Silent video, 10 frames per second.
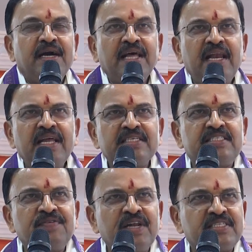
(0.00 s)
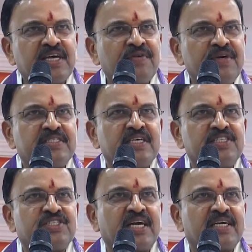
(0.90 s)
ఢిల్లీ సివిల్
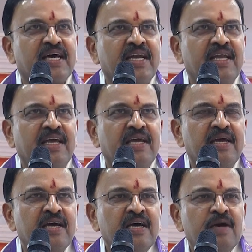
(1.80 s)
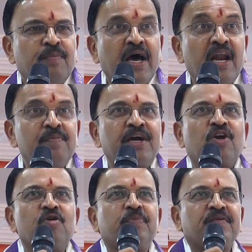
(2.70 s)
సర్వీసెస్ చట్టాన్ని
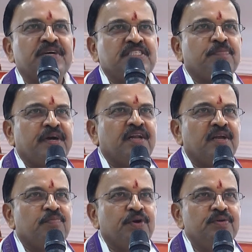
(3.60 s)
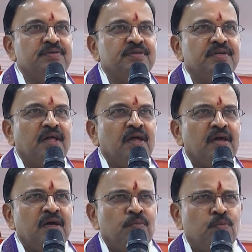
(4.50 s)
పార్లమెంట్లో ప్రవేశపెట్టినప్పుడు
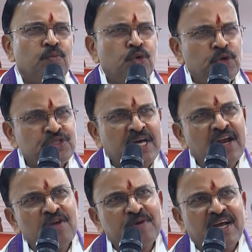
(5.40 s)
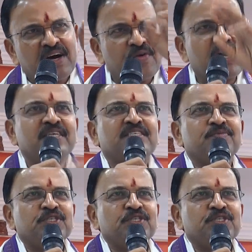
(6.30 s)
మూడు సార్లు మనకు అవకాశం